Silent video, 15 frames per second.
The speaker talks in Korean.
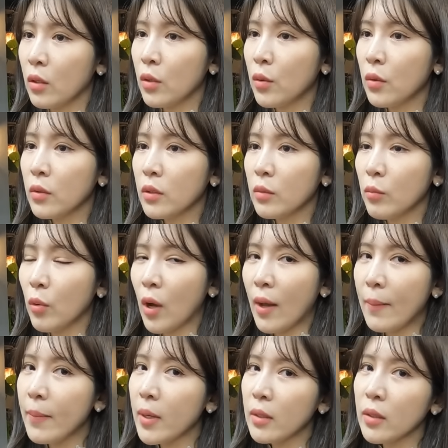이거는 뭐
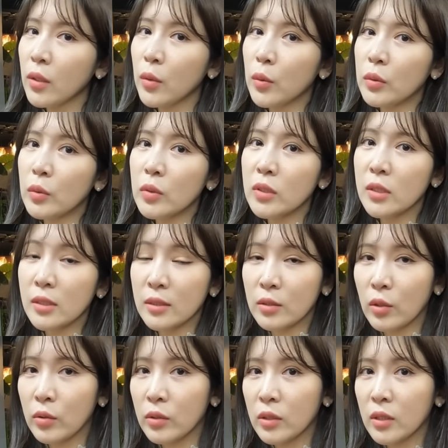한마디로 사실
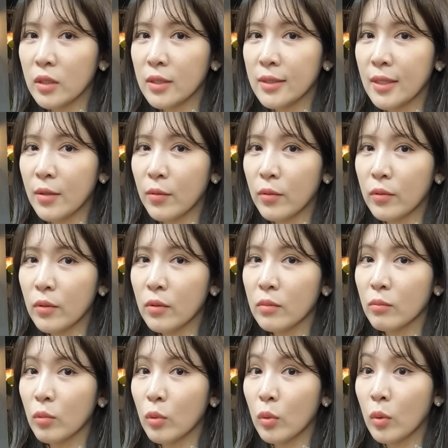저는 이제
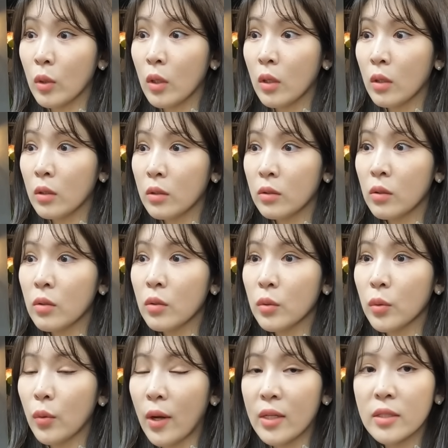어떤 뭐 그런
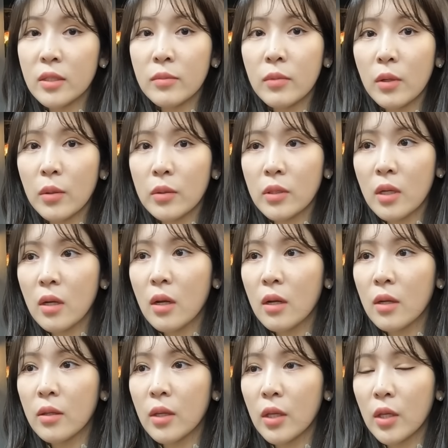것도 관심이라고
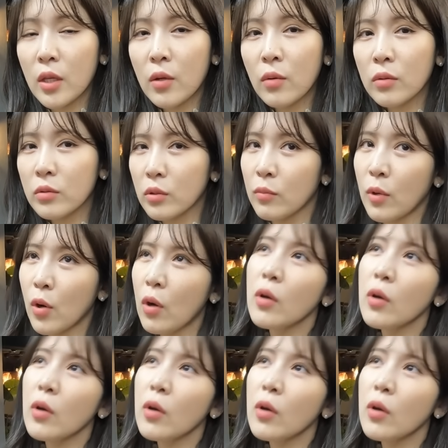생각했는데 이거는 정말